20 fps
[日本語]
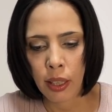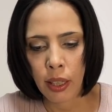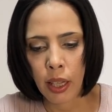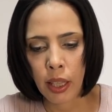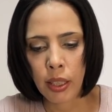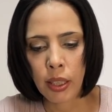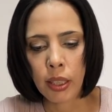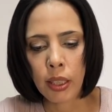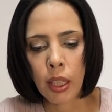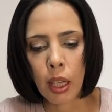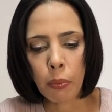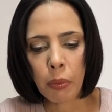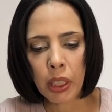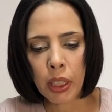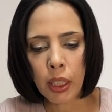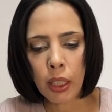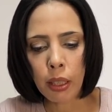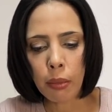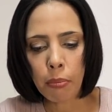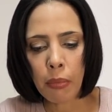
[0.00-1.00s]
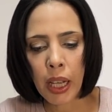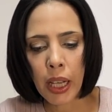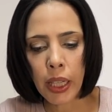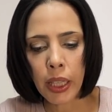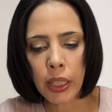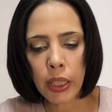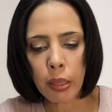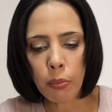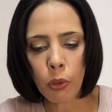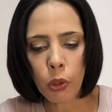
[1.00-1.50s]
えちなみに
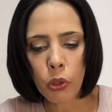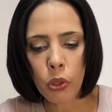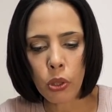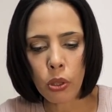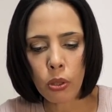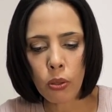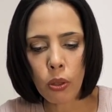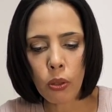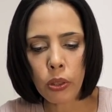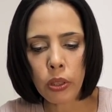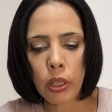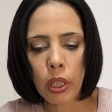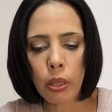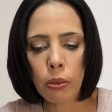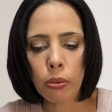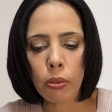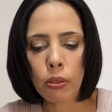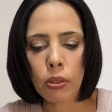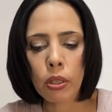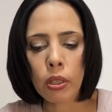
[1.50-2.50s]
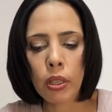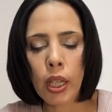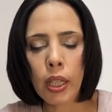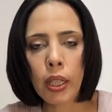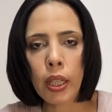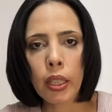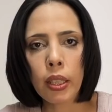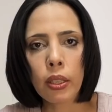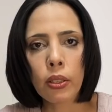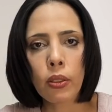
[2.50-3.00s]
前にも中国政府とつな
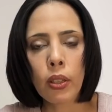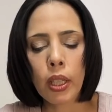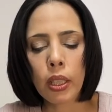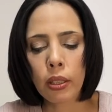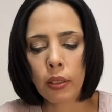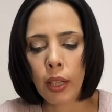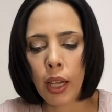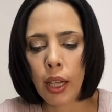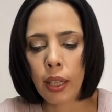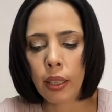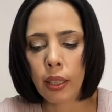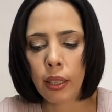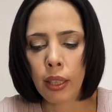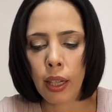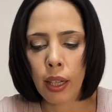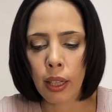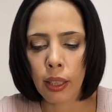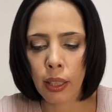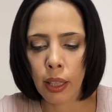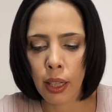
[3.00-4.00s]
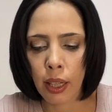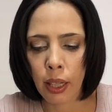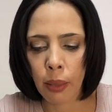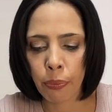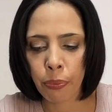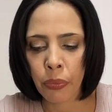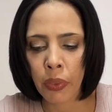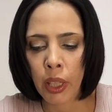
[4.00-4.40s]
がりのあるハッカーが